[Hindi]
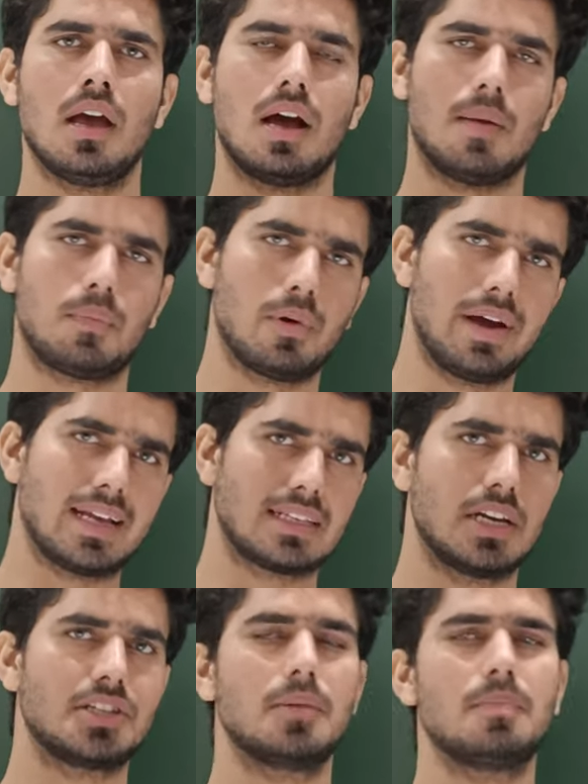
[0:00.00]
आपको
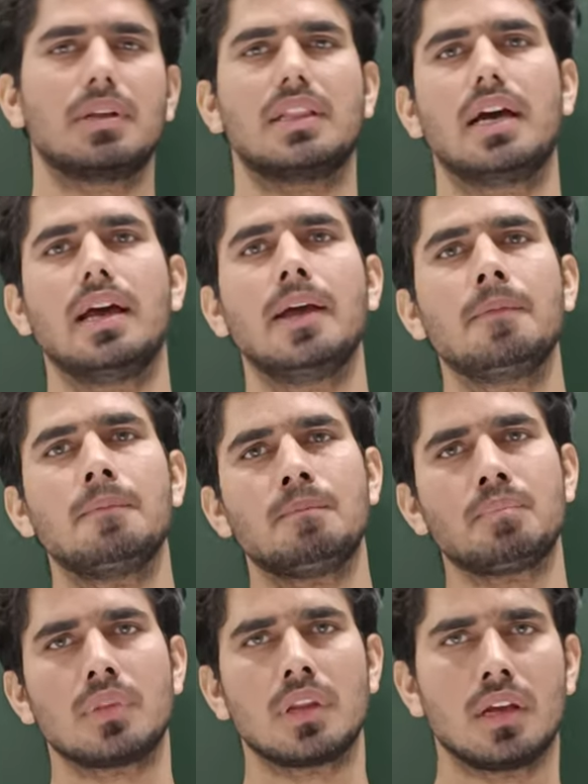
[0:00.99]
एसोलेशन पता है
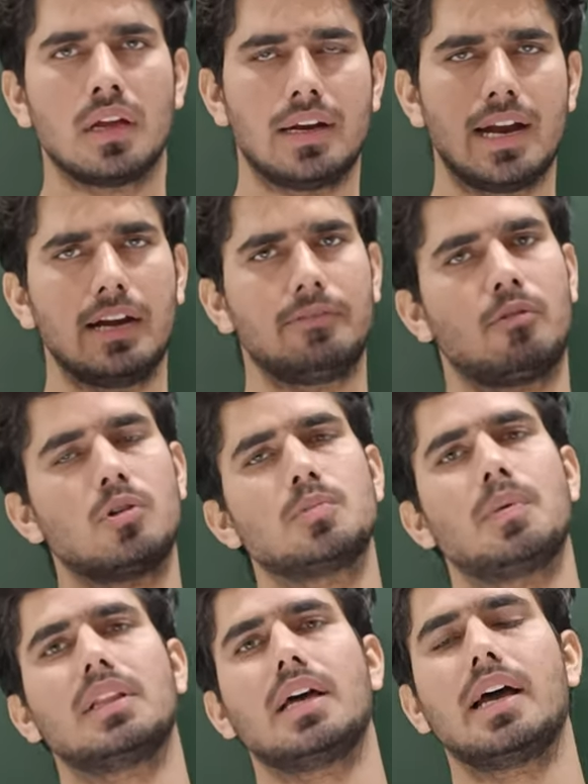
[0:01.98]
नेट फोर्स
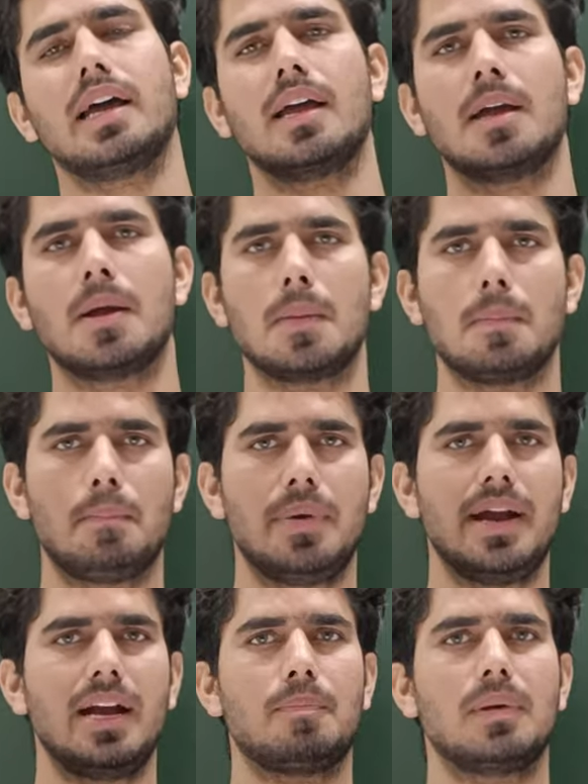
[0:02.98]
पता है
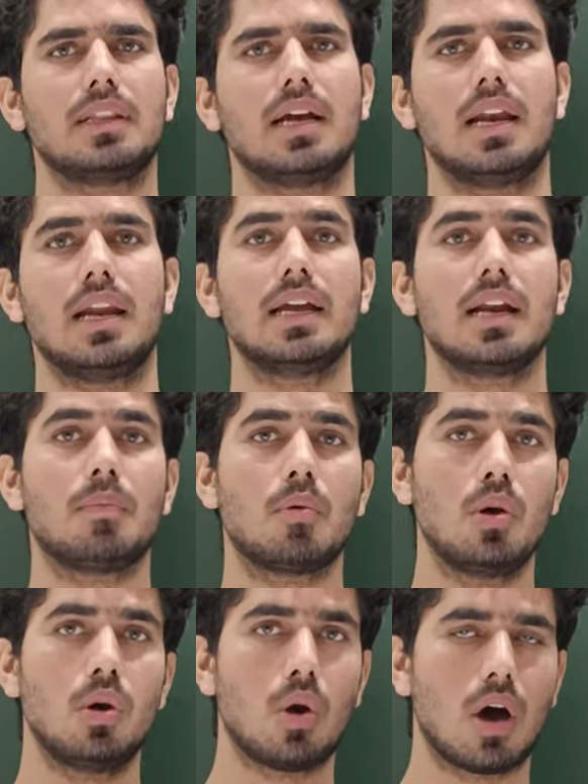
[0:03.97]
वेट पता है लेकिन आपको
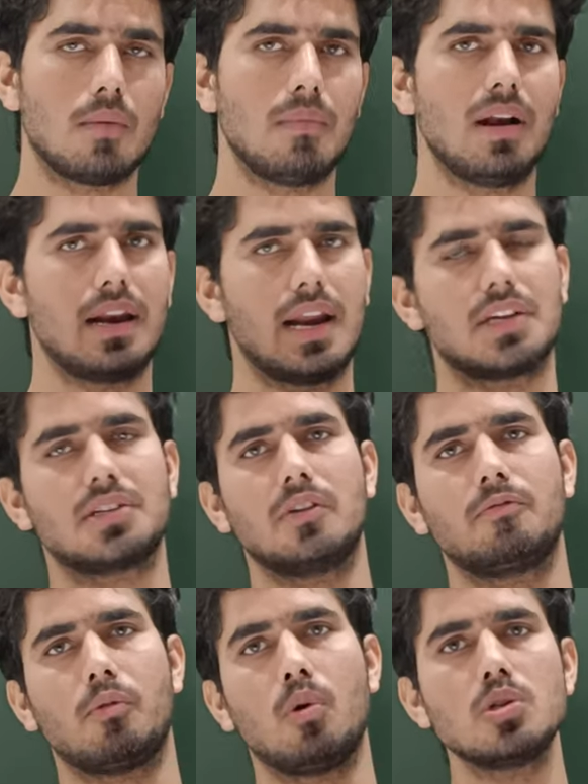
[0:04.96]
नॉर्मल रिएक्शन
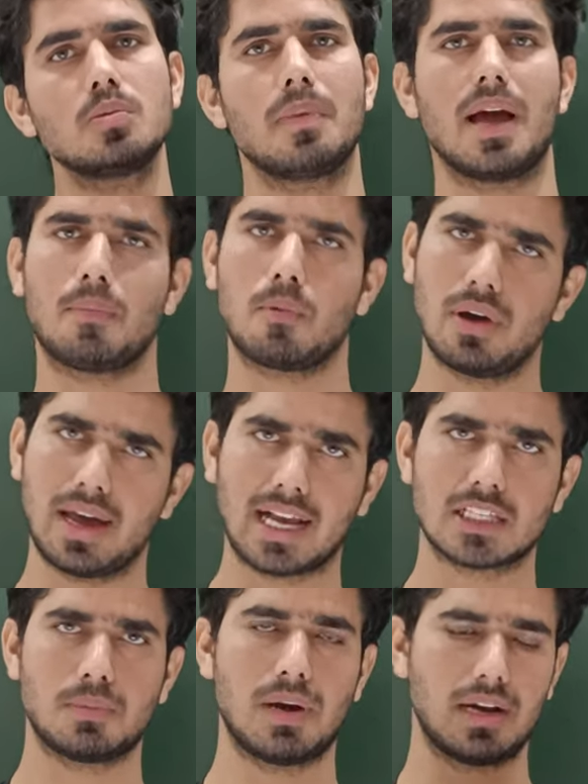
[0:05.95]
फोर्स मैं आपको
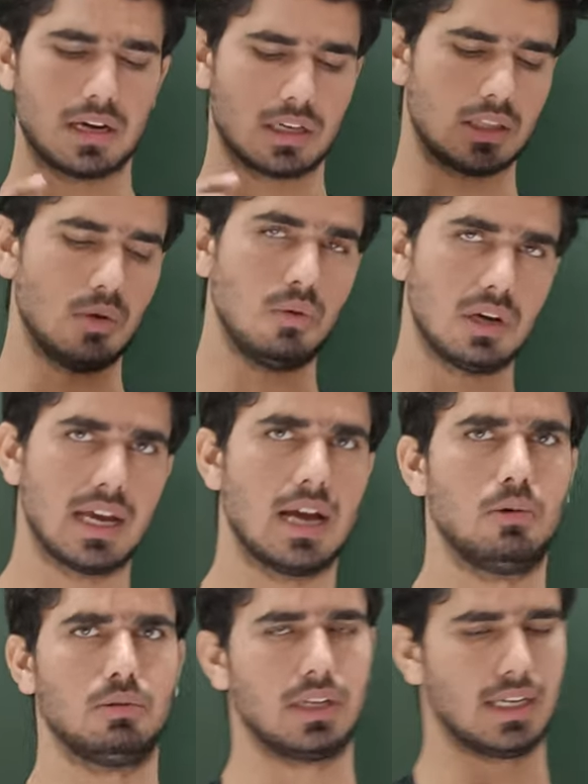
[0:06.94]
एक्सप्लेन करता हूँ क्या
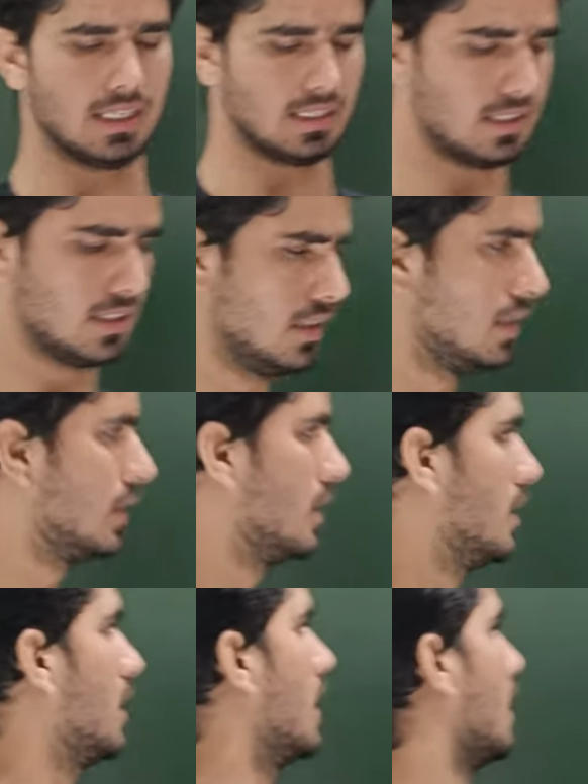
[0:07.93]
होता है
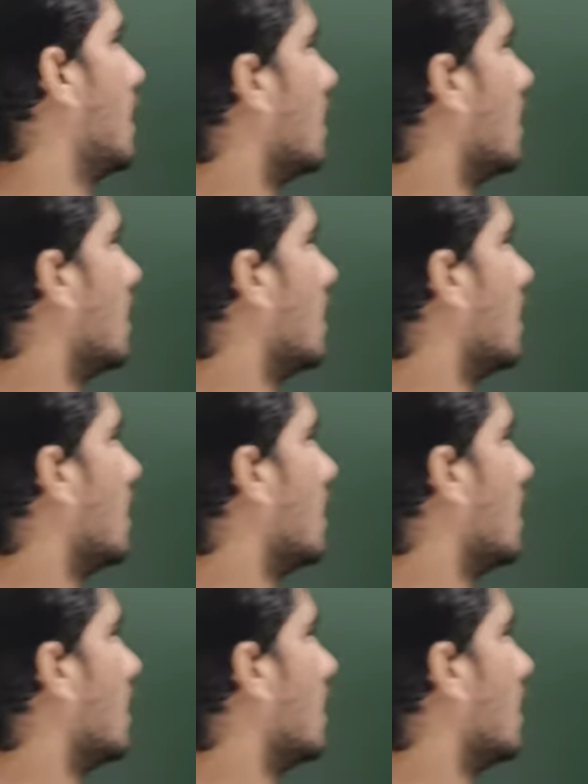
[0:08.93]
ठीक है